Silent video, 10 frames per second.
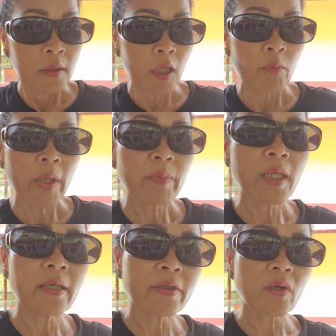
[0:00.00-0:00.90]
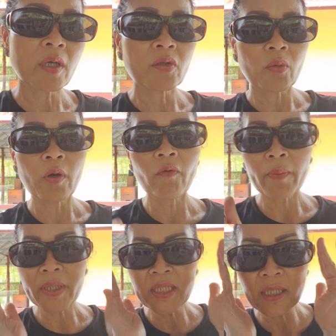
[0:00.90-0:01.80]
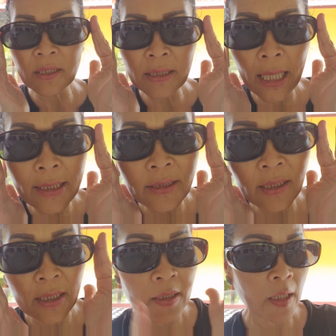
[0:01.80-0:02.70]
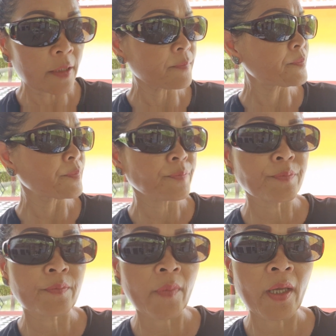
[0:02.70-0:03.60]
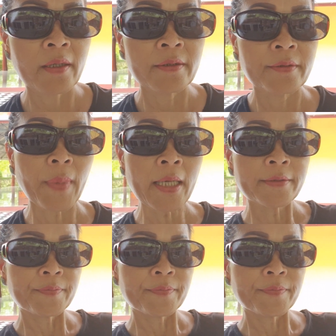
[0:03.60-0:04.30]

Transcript: เอาเบบนี้เลยนะคะเนาะ เพราะว่ามันยี่ตาซะกันนะคะมา